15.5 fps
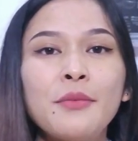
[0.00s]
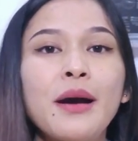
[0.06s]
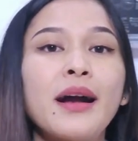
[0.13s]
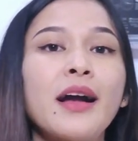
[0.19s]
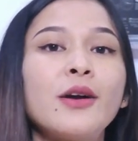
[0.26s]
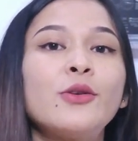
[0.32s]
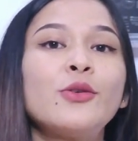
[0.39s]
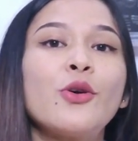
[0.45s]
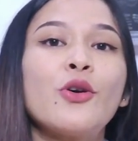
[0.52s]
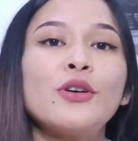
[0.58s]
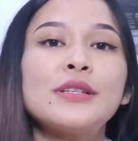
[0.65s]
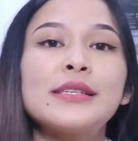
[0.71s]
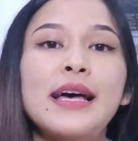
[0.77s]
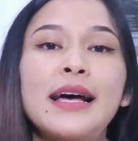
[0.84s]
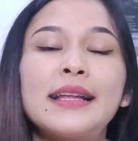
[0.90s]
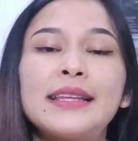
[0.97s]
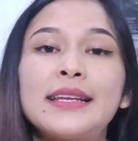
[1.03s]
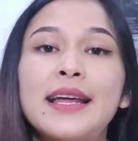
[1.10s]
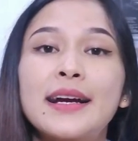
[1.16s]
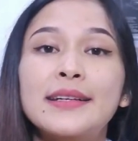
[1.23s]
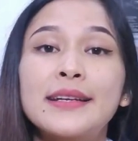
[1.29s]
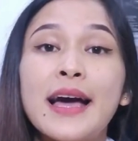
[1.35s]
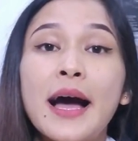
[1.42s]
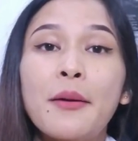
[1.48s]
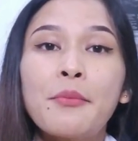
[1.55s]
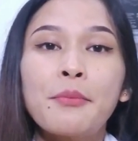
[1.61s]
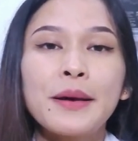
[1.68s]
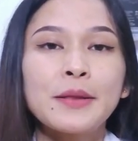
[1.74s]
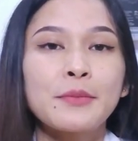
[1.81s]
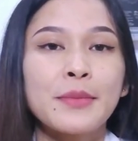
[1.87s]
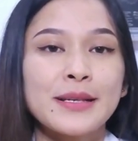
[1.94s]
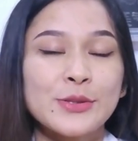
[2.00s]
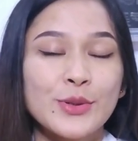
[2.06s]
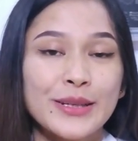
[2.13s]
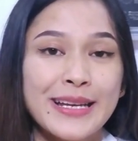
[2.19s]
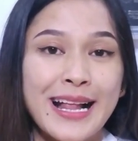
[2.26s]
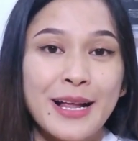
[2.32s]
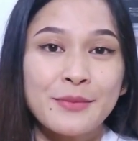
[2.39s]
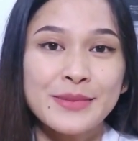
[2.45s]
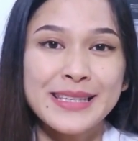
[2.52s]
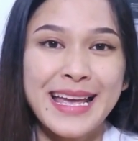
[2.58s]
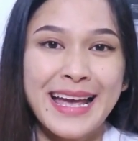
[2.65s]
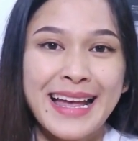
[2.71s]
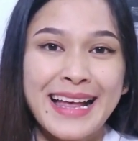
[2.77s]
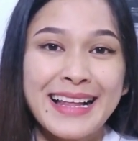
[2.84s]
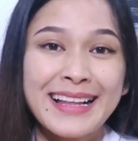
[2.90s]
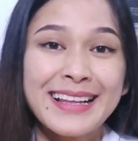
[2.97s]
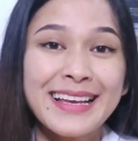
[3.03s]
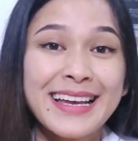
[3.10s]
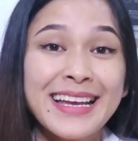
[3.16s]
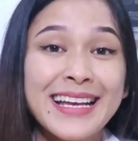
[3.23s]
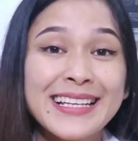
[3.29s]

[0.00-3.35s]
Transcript: maka glukosa tidak dapat masuk ke dalam sel